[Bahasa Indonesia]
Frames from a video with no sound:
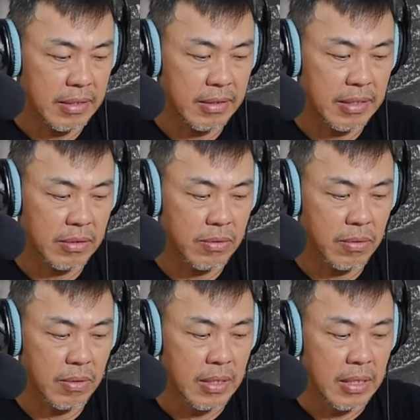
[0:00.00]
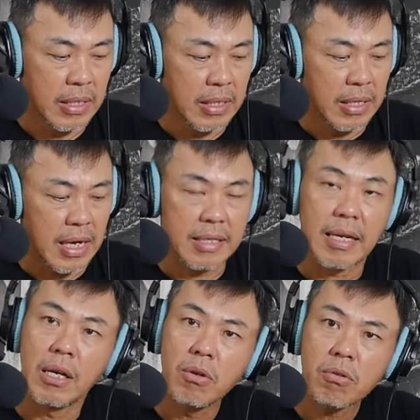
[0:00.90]
satu ada
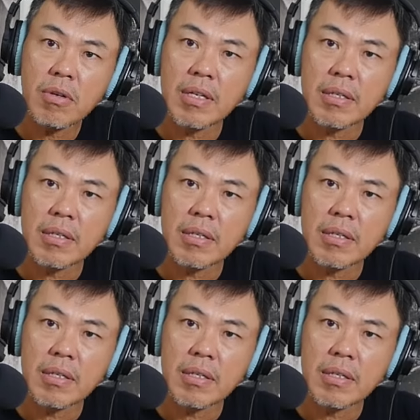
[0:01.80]
look